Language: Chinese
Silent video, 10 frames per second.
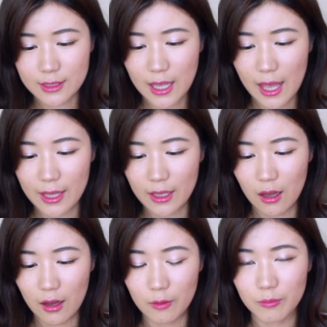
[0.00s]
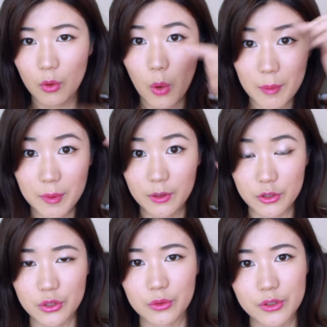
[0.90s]
在啊画眉毛的
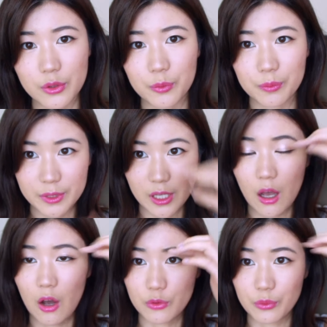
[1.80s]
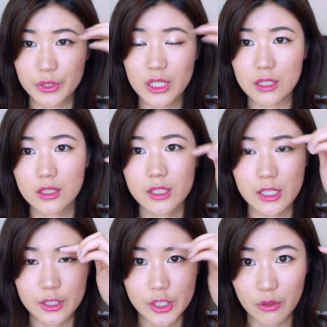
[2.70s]
时候就比较好，容易
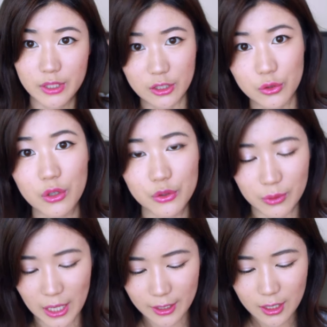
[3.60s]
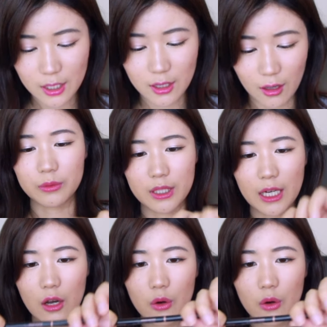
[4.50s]
这个找形状出来。然